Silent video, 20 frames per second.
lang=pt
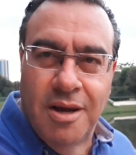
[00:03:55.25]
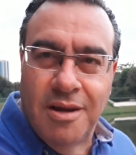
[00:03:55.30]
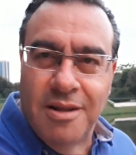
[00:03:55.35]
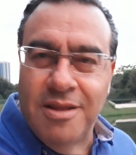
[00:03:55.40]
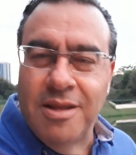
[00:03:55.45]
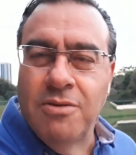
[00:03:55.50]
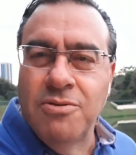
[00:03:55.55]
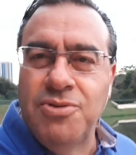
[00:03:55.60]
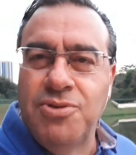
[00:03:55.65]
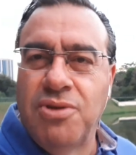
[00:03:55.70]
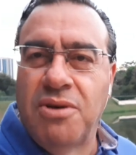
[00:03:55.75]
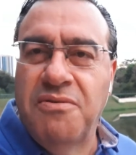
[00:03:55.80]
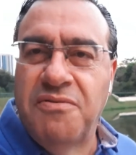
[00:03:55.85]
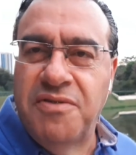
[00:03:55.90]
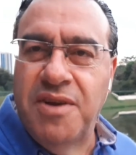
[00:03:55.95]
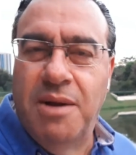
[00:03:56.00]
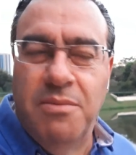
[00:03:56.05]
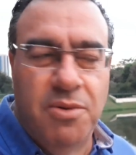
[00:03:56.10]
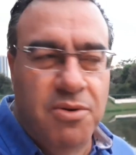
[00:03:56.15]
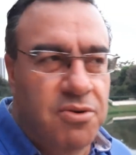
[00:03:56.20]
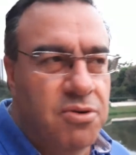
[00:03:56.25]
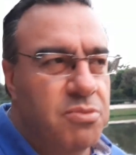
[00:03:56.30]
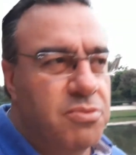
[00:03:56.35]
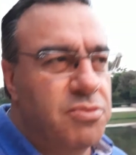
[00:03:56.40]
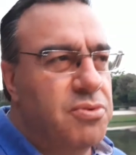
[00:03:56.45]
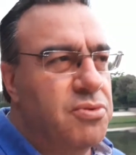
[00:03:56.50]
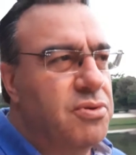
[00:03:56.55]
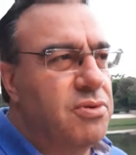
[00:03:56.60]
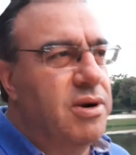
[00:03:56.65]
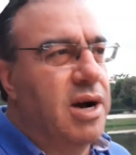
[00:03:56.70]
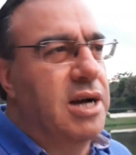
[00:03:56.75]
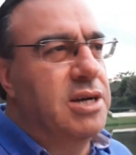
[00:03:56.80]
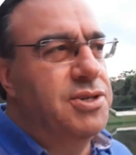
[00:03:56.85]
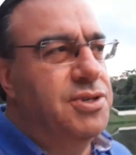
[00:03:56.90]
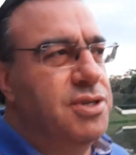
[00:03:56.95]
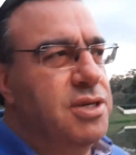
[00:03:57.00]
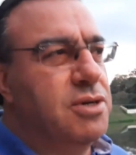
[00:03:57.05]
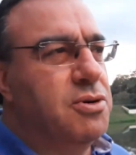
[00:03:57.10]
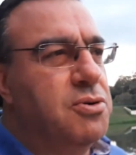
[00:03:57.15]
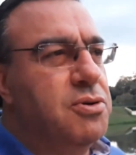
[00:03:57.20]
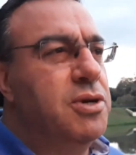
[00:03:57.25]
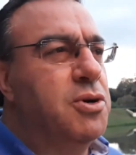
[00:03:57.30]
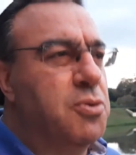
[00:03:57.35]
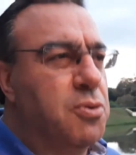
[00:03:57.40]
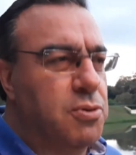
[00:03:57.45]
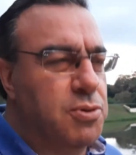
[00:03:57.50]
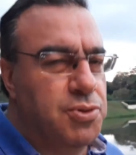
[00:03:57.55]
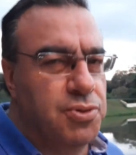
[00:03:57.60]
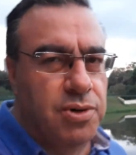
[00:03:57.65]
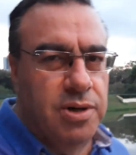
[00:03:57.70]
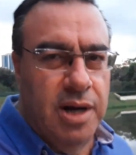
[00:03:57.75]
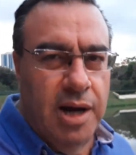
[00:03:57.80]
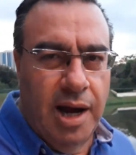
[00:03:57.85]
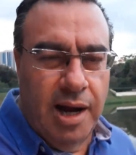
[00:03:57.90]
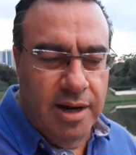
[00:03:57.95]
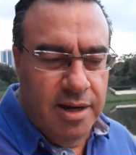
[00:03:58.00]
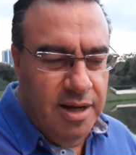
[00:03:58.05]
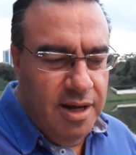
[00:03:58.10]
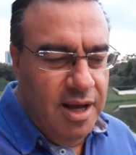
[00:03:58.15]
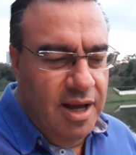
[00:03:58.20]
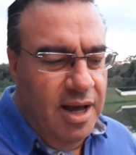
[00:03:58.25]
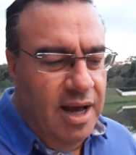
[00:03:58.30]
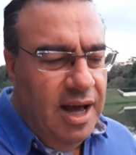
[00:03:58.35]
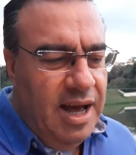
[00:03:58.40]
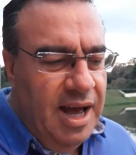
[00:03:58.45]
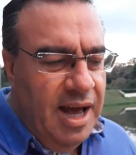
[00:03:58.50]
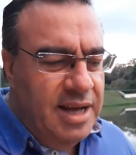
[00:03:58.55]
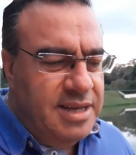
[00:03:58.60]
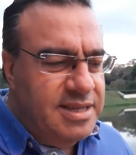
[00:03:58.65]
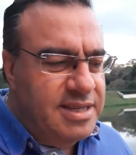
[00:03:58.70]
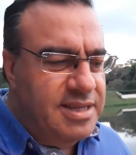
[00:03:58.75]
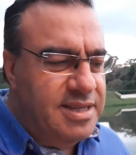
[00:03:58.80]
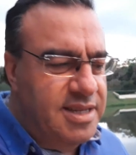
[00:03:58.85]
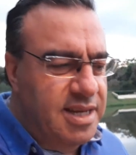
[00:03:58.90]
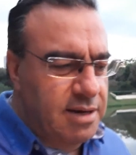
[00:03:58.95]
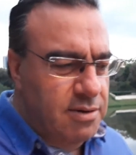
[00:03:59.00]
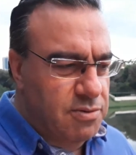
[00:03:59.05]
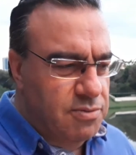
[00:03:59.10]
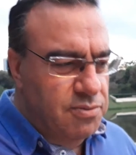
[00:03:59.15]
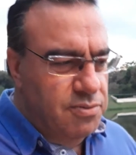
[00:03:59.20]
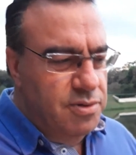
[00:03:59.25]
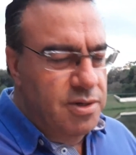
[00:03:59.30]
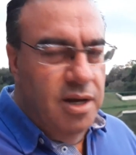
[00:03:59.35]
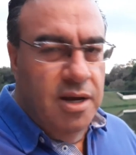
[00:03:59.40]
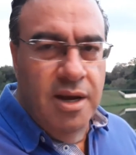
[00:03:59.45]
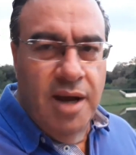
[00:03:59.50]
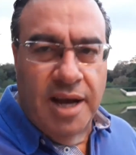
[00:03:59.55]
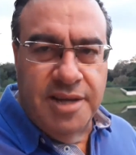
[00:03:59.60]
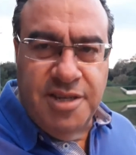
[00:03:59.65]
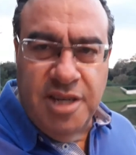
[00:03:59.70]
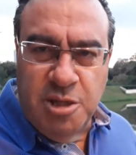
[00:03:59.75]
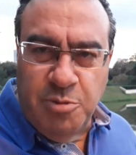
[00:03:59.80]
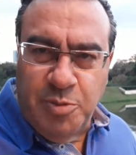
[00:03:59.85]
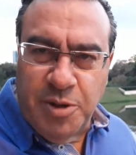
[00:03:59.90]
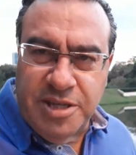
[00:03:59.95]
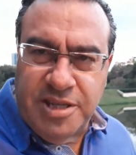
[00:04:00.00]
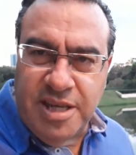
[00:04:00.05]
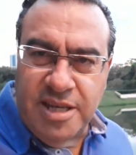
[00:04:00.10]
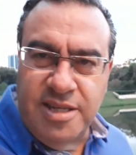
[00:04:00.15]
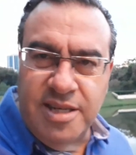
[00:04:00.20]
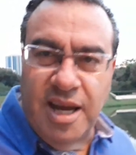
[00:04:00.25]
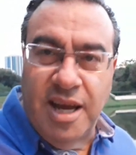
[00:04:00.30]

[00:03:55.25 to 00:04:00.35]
Não só verbo como agir e conjugar. A ação. A gente precisa